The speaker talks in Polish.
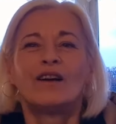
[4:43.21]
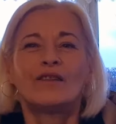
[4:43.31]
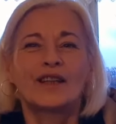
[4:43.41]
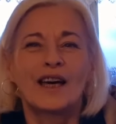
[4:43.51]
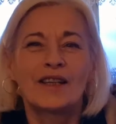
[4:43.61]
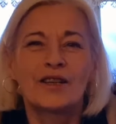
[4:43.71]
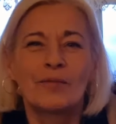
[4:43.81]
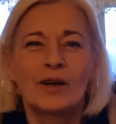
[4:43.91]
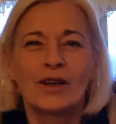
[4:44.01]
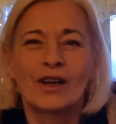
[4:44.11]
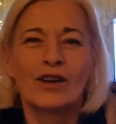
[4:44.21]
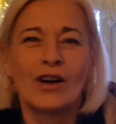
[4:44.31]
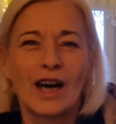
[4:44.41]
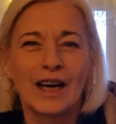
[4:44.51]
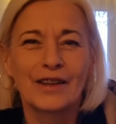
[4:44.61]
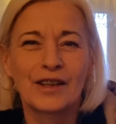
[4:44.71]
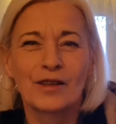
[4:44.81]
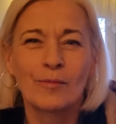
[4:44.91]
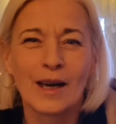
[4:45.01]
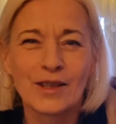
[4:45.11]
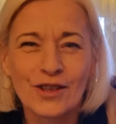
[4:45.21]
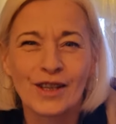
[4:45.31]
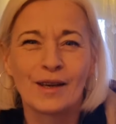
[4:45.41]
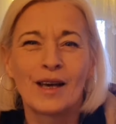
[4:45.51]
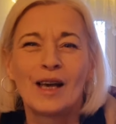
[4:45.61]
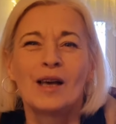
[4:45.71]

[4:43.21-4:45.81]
Witajcie moje kochane robaczki